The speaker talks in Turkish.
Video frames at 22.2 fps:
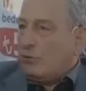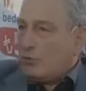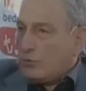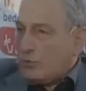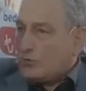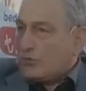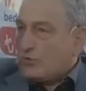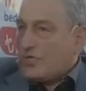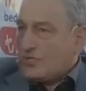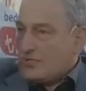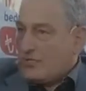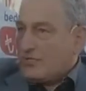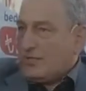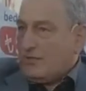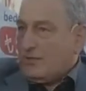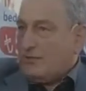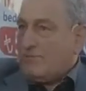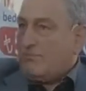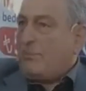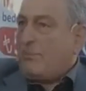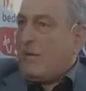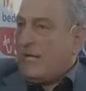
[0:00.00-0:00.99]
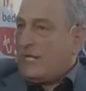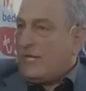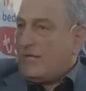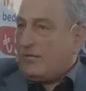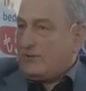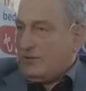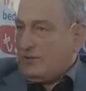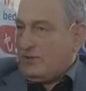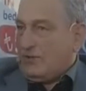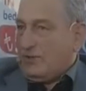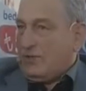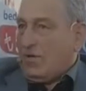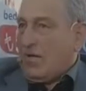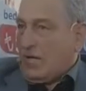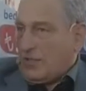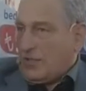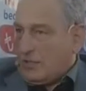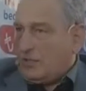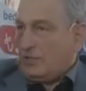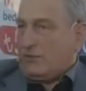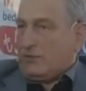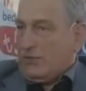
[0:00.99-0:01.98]
düşüncesidir, beynidir,
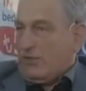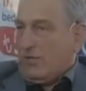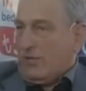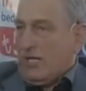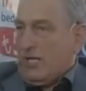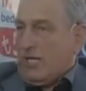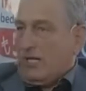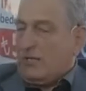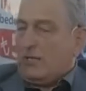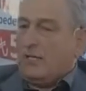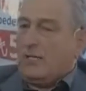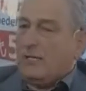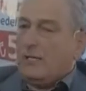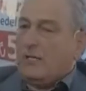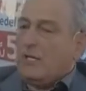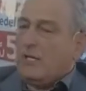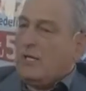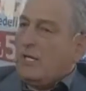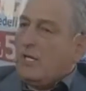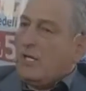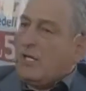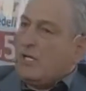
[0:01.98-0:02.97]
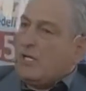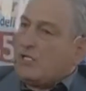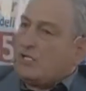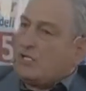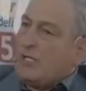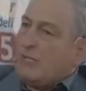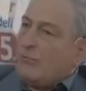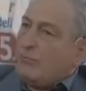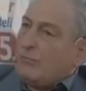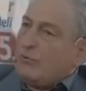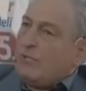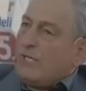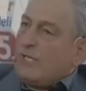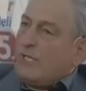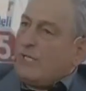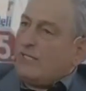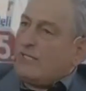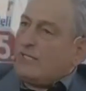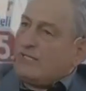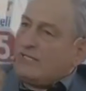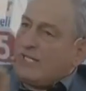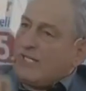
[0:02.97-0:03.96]
akıldır evet. yani. İşte bu
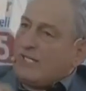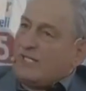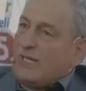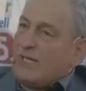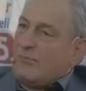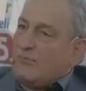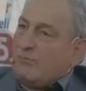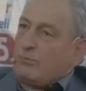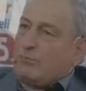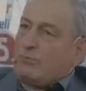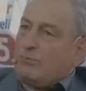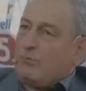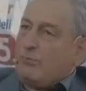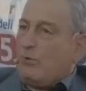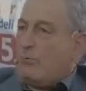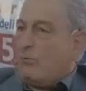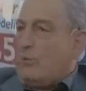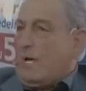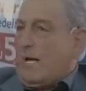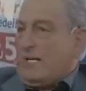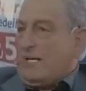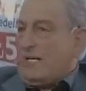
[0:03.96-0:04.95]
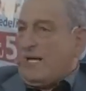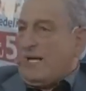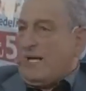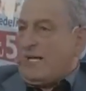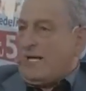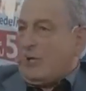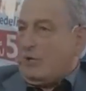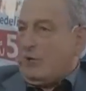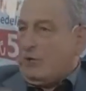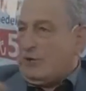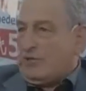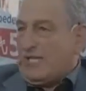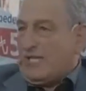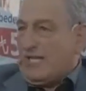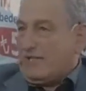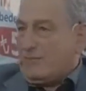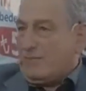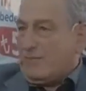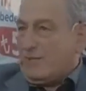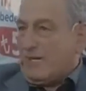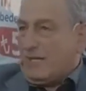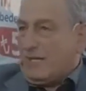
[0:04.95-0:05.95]
da tedebbür bu manaya geliyor.
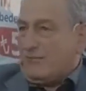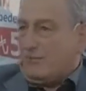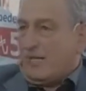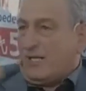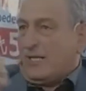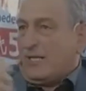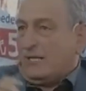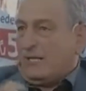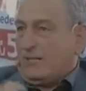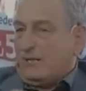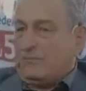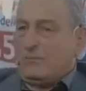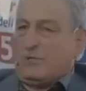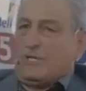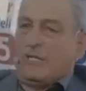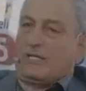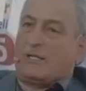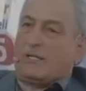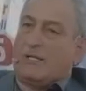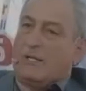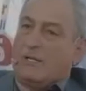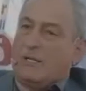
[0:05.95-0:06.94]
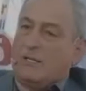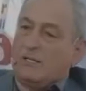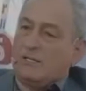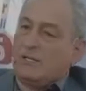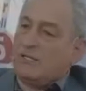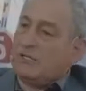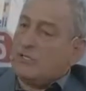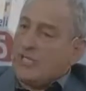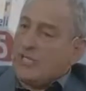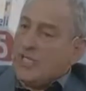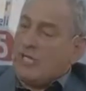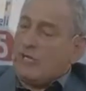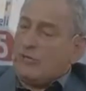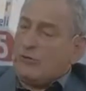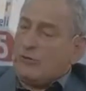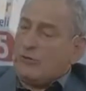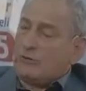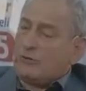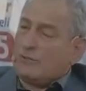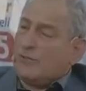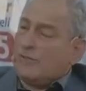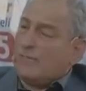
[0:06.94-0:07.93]
Tedbir almak anlamına
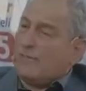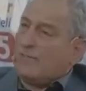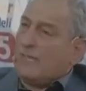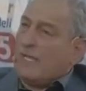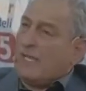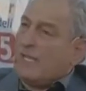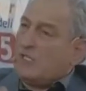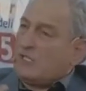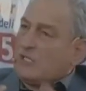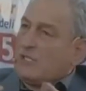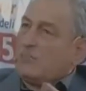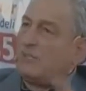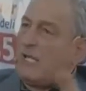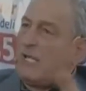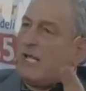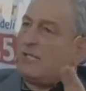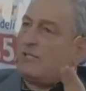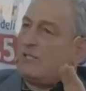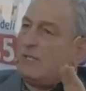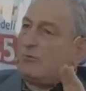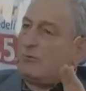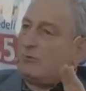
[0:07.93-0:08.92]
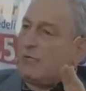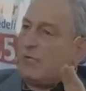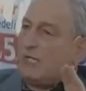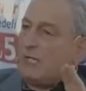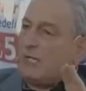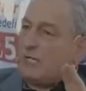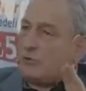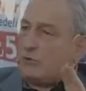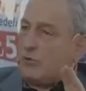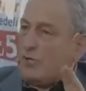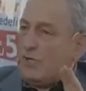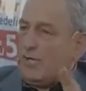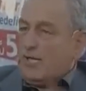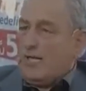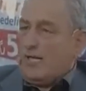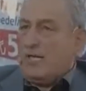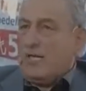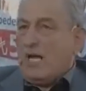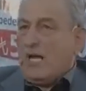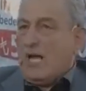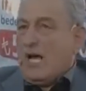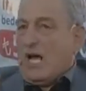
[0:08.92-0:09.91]
geliyor. Şimdi Allahu Teala şöyle.
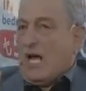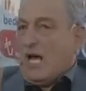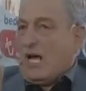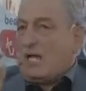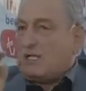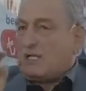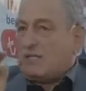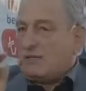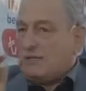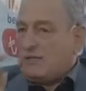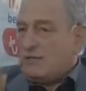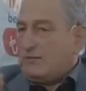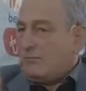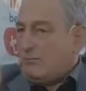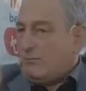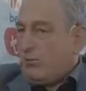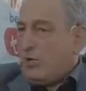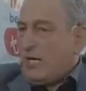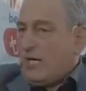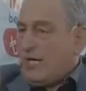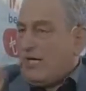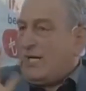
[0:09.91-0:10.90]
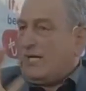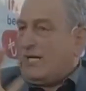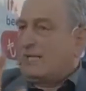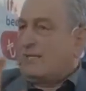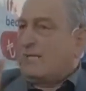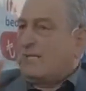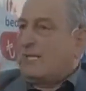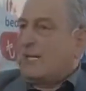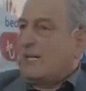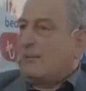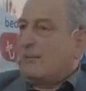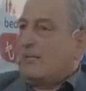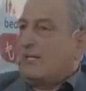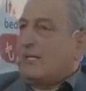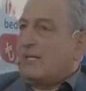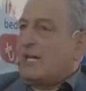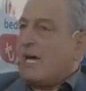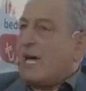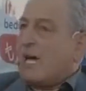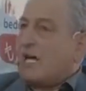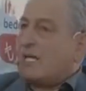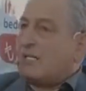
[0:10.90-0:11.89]
Aklın bu ayeti
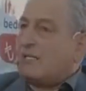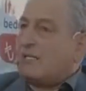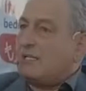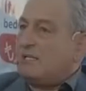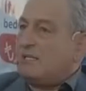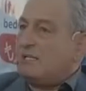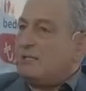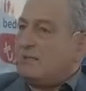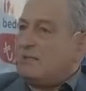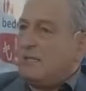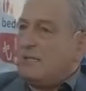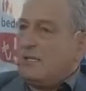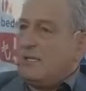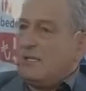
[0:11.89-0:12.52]
kerimede aklın